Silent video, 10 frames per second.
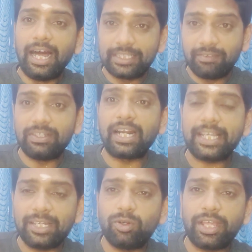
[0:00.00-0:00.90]
அந்த
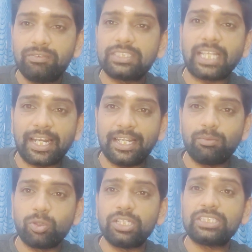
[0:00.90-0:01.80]
வழக்கினுடைய
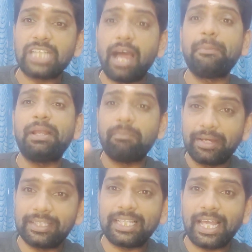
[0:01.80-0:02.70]
விசாரணையின் போது ஜாமீனை
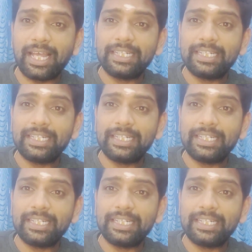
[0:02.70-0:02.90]
மறுத்த